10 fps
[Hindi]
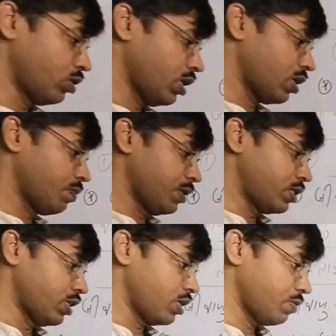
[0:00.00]
होता है कि
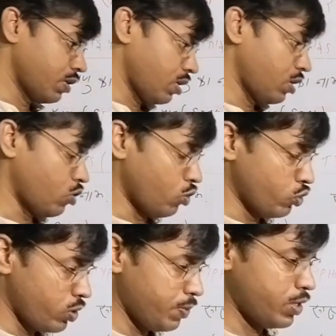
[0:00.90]
पेशेंट में
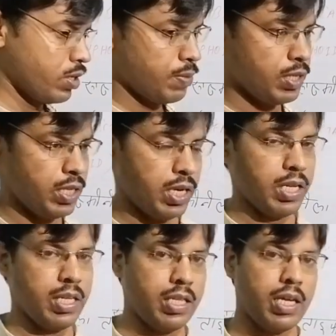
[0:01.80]
कॉन्स्टिपेशन भी
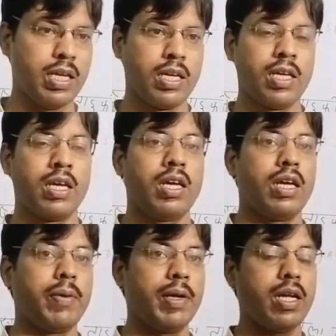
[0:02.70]
देखा जाता है
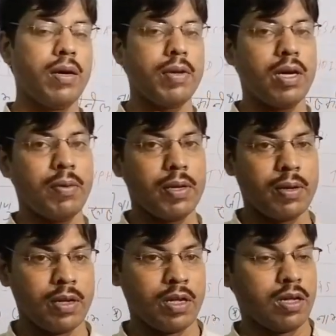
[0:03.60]
इवन कभी
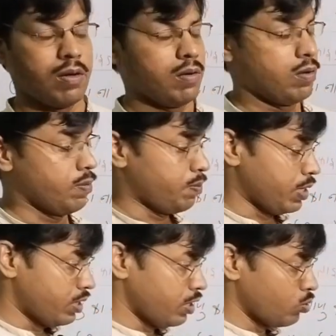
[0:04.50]
कभी
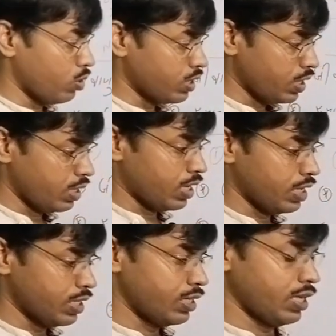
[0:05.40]
पेशेंट को ऐसा
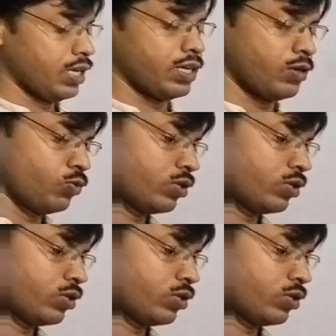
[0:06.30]
देखा जाता है कि